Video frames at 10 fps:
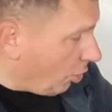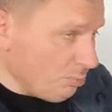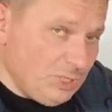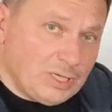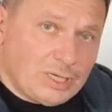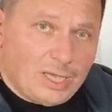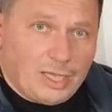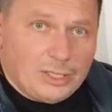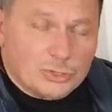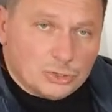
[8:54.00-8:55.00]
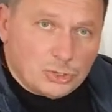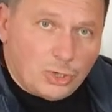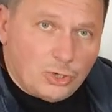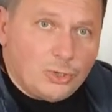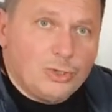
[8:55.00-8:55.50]
kominka
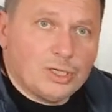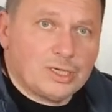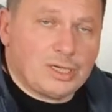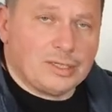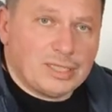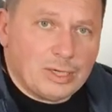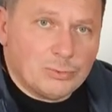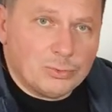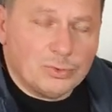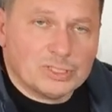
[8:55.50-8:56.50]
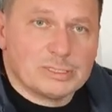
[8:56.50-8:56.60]
do kanału